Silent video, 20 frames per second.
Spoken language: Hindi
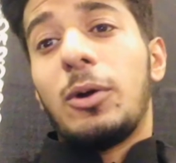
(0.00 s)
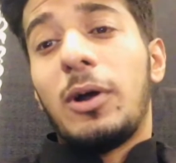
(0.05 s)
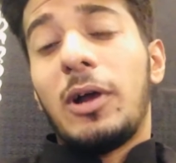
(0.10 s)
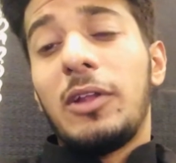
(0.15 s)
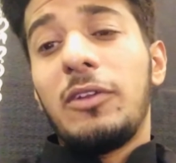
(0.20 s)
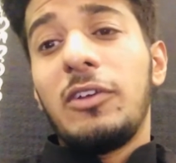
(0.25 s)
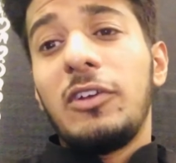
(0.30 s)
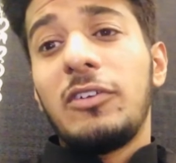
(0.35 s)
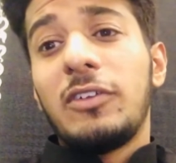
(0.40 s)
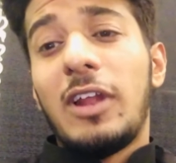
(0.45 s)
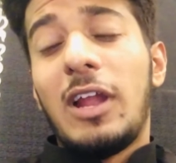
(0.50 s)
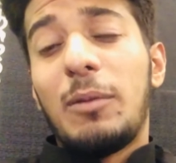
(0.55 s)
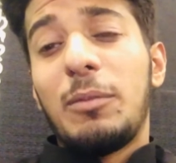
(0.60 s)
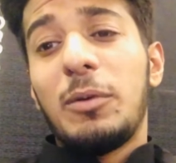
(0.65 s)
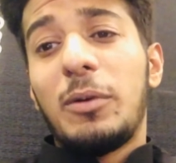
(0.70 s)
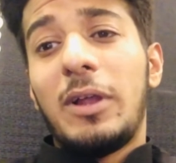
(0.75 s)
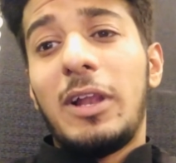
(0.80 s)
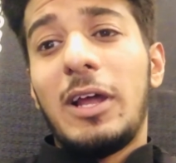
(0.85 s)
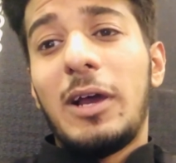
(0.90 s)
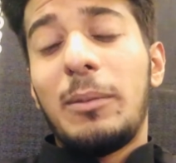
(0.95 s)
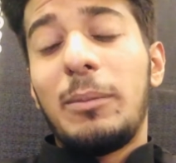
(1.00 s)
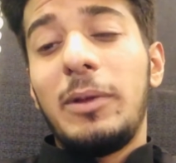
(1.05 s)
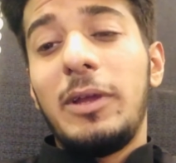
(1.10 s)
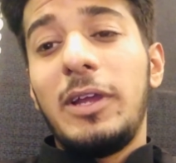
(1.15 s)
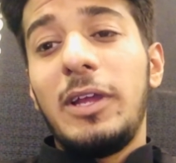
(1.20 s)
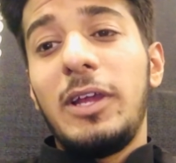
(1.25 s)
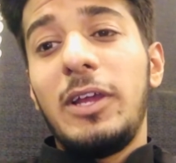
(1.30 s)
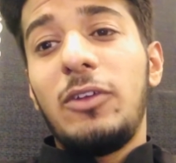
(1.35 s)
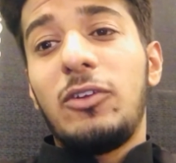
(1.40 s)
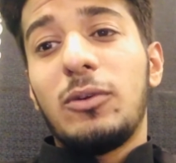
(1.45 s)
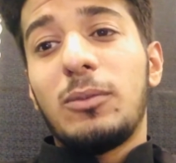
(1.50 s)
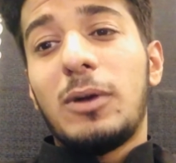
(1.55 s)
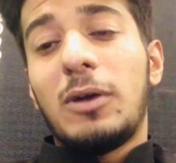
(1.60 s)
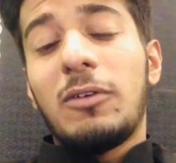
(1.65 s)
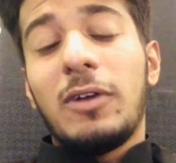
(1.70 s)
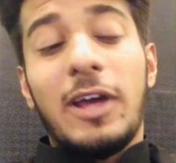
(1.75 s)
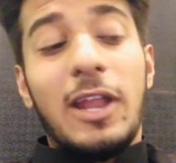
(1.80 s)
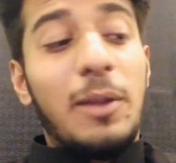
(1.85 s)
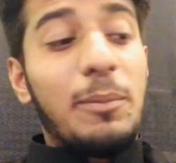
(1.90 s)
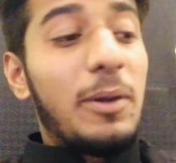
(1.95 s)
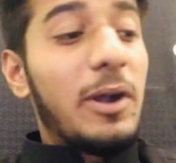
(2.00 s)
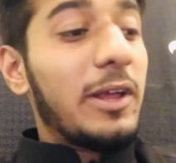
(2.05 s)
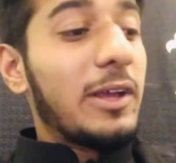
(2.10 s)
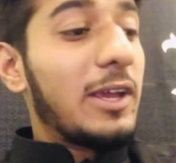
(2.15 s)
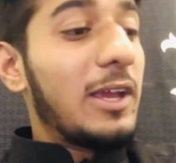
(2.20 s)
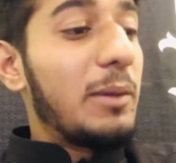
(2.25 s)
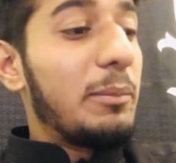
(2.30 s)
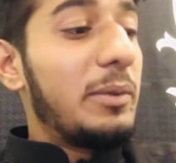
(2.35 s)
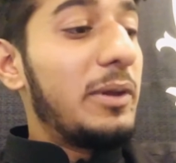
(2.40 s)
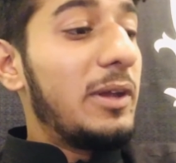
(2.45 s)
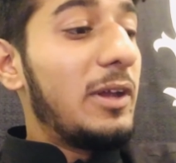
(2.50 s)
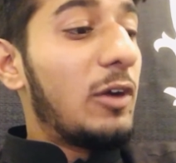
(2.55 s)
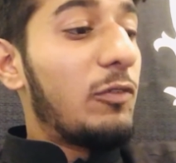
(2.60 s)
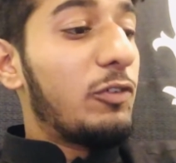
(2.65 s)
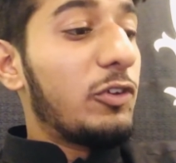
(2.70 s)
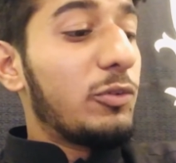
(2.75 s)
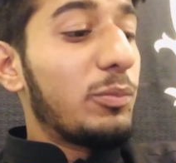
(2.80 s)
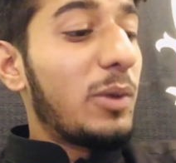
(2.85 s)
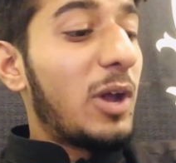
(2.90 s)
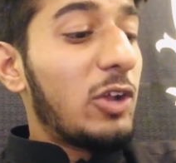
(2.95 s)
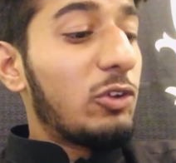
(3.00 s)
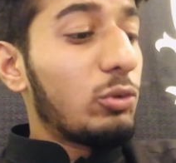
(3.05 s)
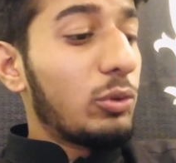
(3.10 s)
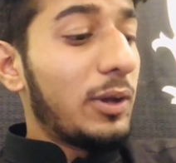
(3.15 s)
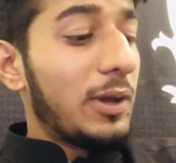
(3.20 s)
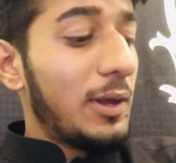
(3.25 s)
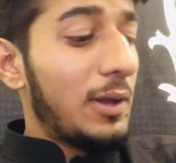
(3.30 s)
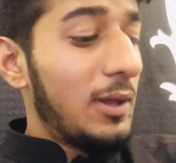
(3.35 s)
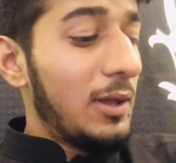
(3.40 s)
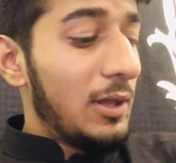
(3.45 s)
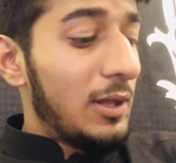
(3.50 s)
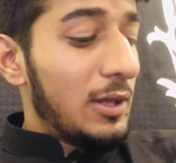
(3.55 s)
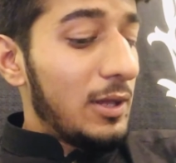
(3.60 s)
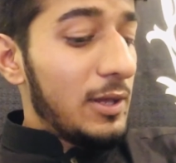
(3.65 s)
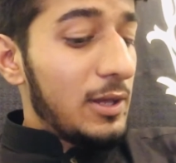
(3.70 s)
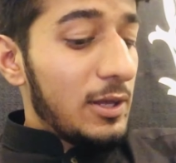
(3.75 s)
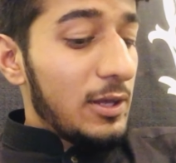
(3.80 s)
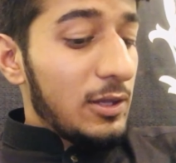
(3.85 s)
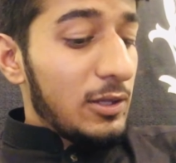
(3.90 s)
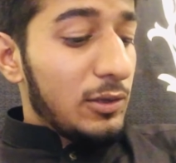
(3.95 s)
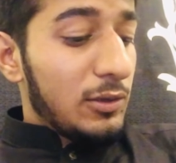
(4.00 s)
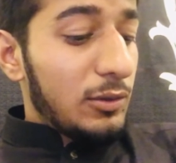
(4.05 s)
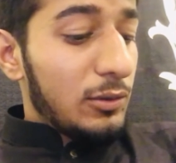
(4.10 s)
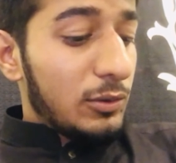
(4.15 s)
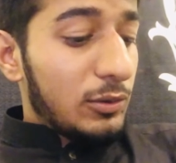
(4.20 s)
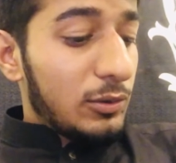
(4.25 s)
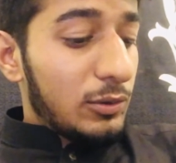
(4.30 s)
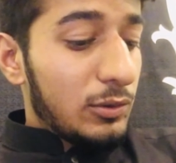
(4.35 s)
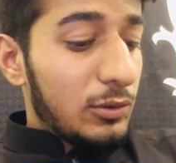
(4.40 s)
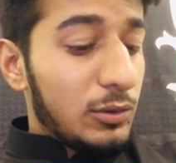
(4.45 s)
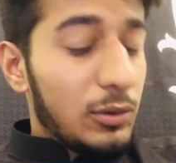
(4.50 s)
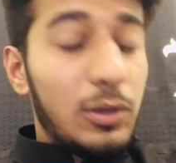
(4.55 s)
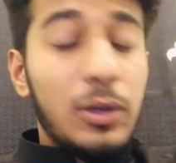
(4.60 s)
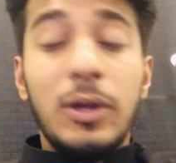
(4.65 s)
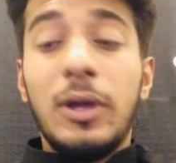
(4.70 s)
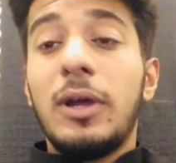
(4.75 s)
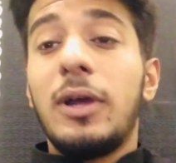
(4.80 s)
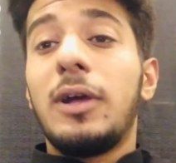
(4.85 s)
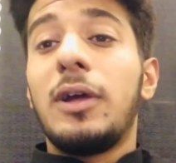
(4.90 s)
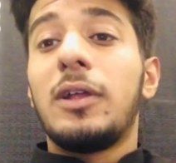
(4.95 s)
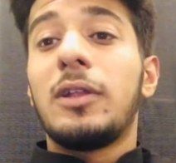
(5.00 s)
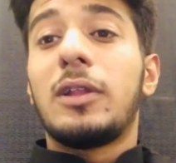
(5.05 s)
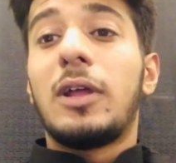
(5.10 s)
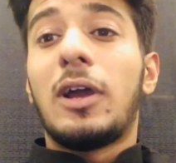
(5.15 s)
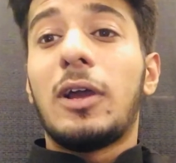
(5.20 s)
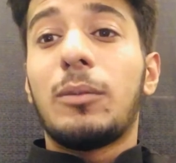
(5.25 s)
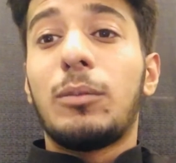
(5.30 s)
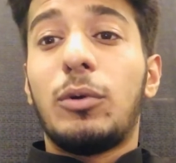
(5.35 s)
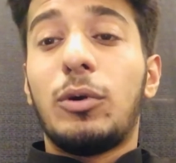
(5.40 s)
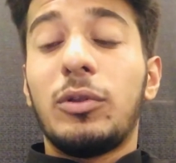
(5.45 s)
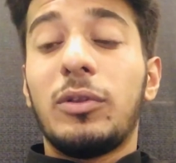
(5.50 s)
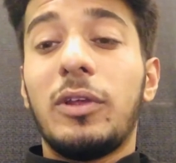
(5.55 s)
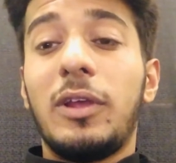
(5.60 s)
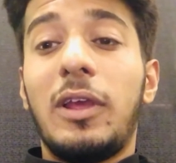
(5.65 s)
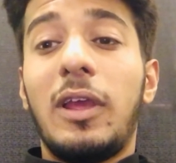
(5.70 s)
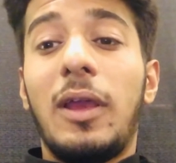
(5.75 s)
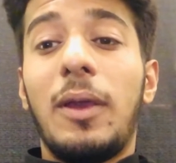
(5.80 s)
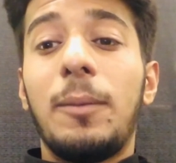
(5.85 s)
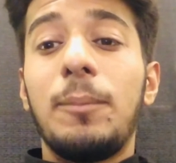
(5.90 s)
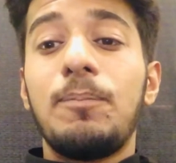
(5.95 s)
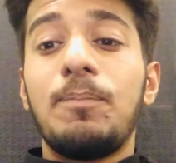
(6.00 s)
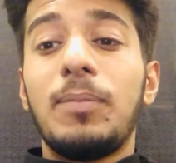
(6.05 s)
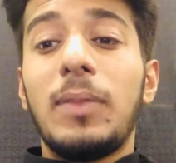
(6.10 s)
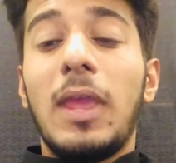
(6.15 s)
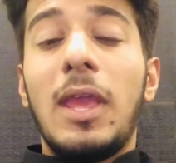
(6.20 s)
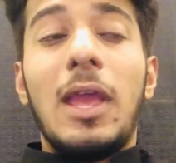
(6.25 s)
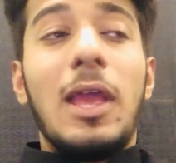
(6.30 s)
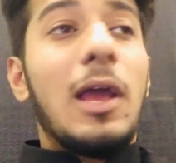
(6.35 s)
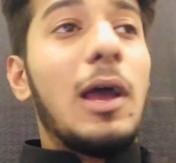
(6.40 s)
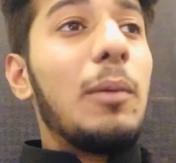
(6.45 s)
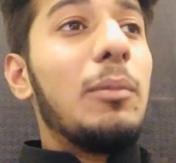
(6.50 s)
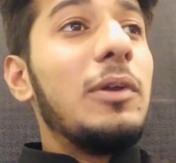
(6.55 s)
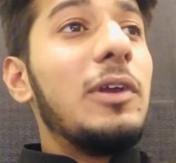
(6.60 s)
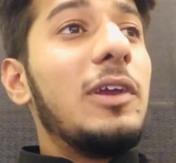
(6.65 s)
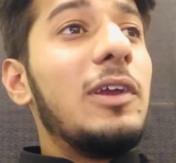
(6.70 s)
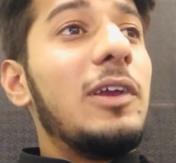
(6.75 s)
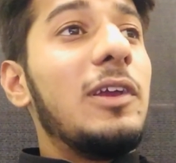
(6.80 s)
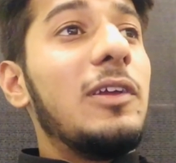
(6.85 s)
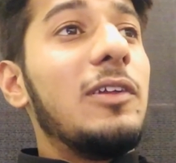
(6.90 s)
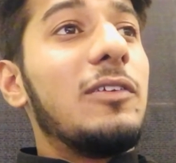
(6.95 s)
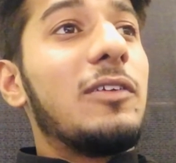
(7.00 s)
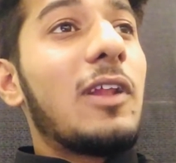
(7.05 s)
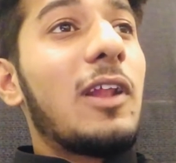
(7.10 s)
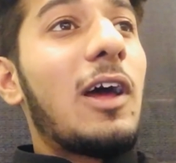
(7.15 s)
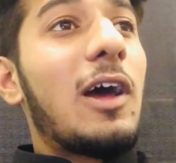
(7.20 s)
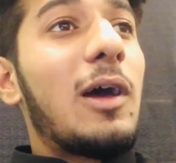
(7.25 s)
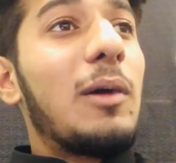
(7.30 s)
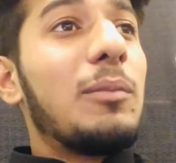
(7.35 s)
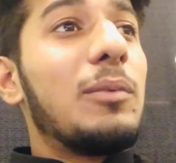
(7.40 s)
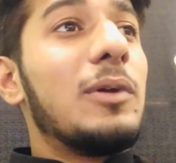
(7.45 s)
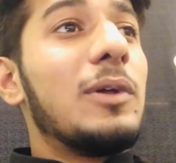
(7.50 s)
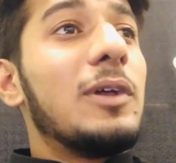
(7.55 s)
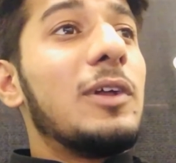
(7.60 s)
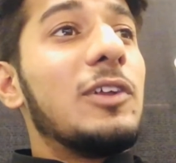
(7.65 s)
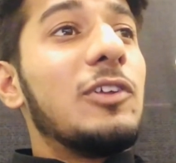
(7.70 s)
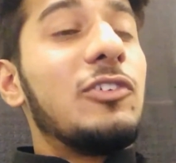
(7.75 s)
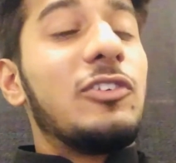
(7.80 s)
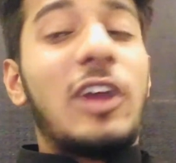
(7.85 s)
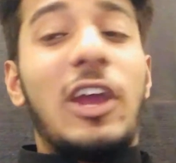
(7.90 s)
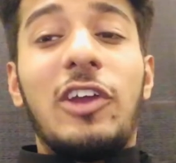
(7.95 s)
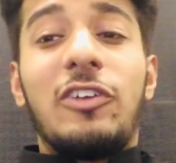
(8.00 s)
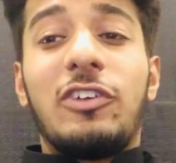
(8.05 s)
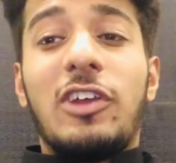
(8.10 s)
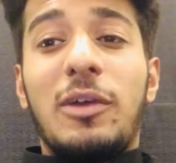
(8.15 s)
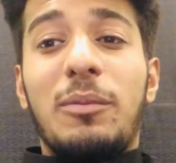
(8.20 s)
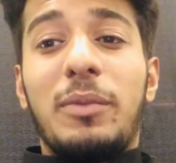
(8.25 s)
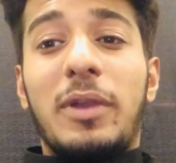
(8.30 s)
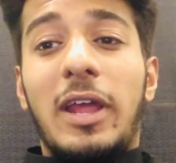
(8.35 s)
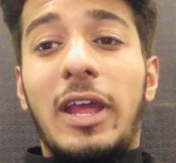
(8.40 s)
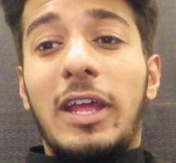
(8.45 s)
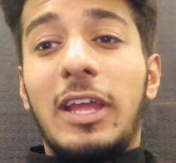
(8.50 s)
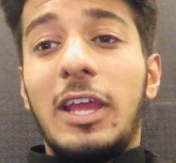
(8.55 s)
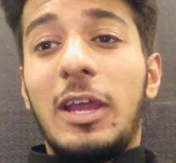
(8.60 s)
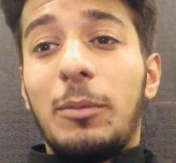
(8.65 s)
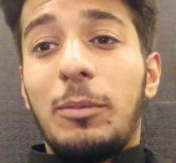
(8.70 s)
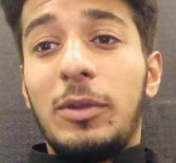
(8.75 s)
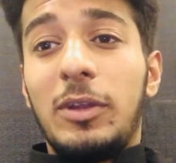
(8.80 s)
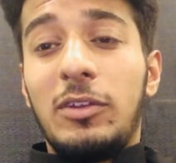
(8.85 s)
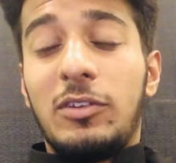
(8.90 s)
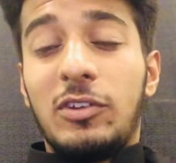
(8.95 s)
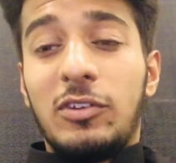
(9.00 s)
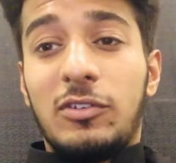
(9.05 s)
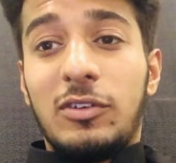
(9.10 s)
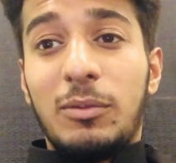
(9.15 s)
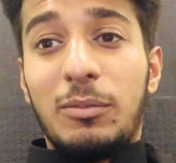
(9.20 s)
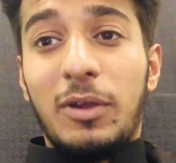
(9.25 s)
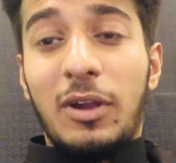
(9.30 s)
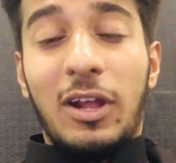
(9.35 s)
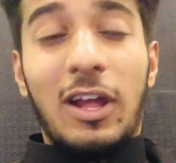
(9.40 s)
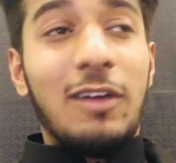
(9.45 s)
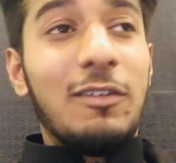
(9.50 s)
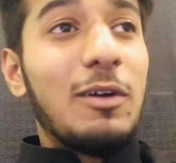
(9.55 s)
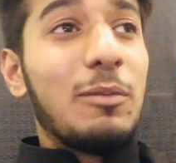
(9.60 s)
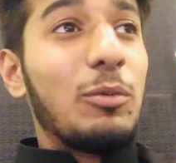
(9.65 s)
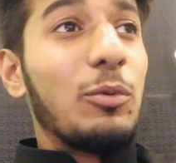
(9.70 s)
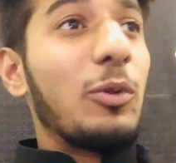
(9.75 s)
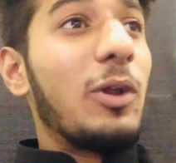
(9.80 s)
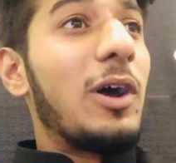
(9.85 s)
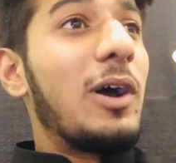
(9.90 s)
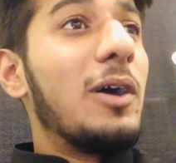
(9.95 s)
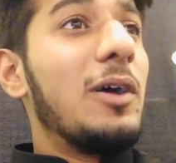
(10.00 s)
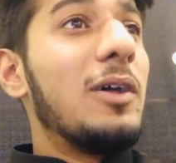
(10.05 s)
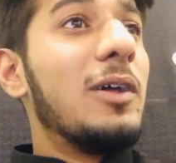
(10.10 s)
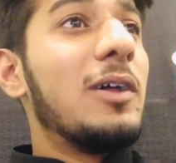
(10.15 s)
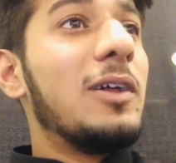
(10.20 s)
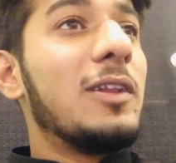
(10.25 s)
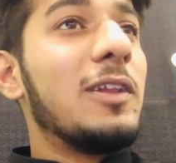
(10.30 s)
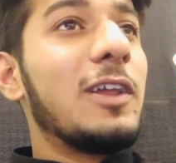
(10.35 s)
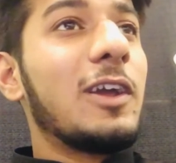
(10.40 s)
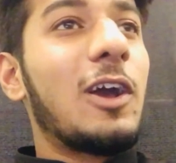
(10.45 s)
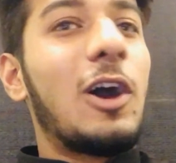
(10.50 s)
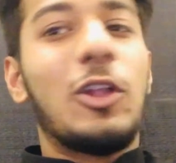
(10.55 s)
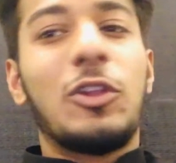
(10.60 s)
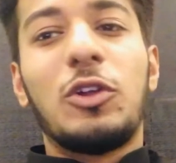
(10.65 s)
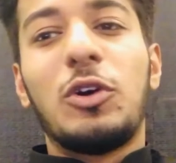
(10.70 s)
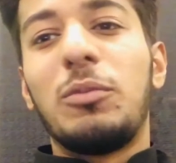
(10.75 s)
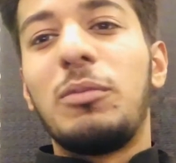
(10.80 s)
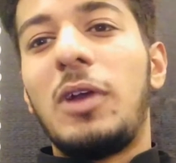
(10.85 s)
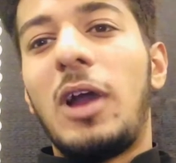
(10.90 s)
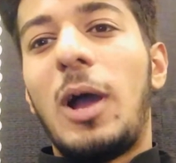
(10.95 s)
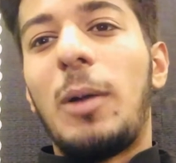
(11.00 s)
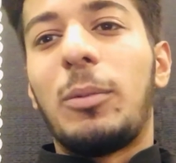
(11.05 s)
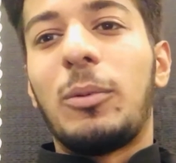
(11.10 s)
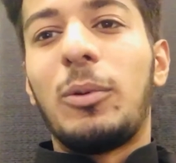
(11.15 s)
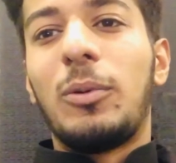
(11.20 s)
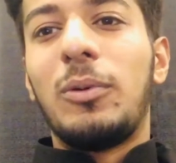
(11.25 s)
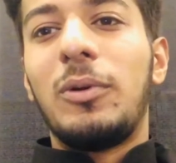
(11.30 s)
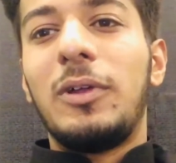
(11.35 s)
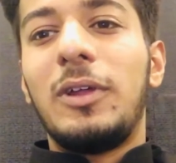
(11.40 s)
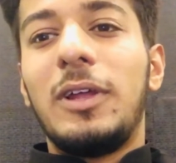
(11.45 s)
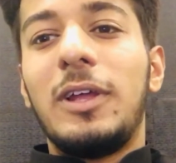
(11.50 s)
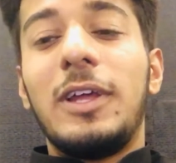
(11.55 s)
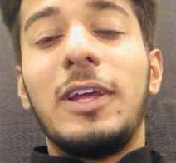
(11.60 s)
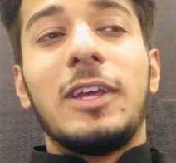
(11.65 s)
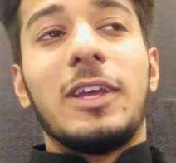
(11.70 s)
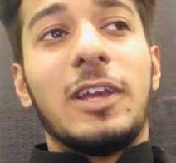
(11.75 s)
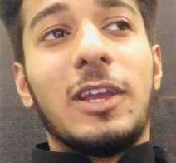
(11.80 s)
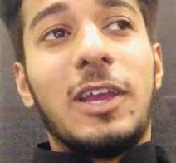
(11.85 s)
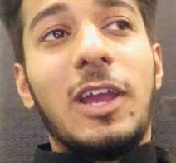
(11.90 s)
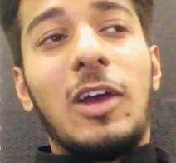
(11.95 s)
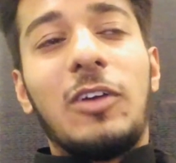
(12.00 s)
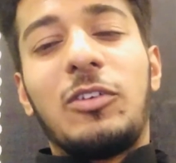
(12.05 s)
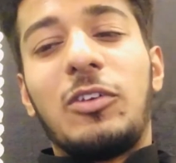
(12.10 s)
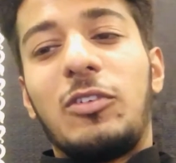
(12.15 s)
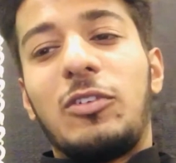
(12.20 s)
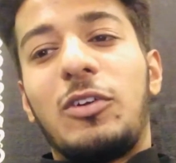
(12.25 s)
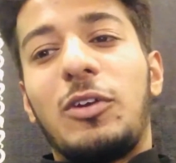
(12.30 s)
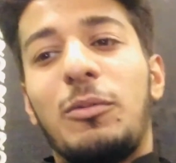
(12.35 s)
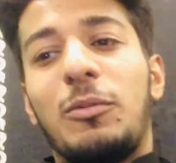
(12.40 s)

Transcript: हाँ जी जनाबे वाला अभी जुमा वगैरह पढ़ के अभी ऑफिस में आ चुके हैं तो थक बहुत गए हैं अभी जनाब चाय शाय बनाएंगे अपनी सिस्टम रखा हुआ पूरा दिखाता हूँ मैं आपको कि क्या सिस्टम